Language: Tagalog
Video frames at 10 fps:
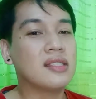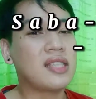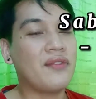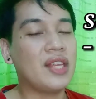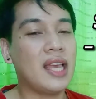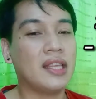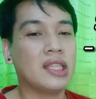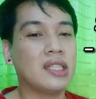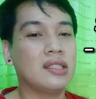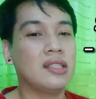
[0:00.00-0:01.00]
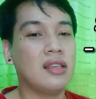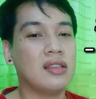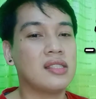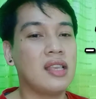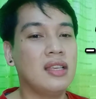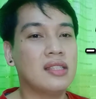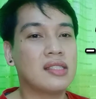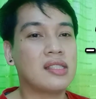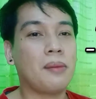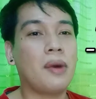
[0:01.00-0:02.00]
700 is
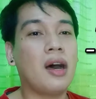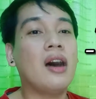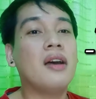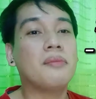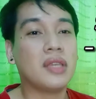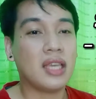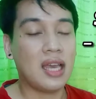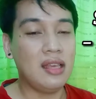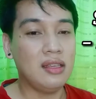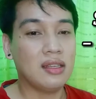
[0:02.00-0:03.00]
Sabaa Mia.